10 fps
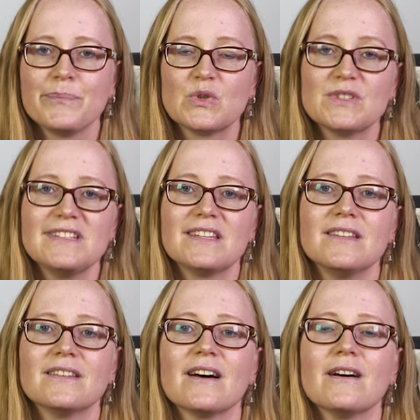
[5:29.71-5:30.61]
müssen die
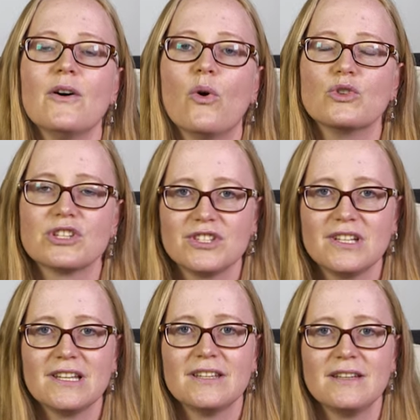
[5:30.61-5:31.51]
Kinder unterschiedliche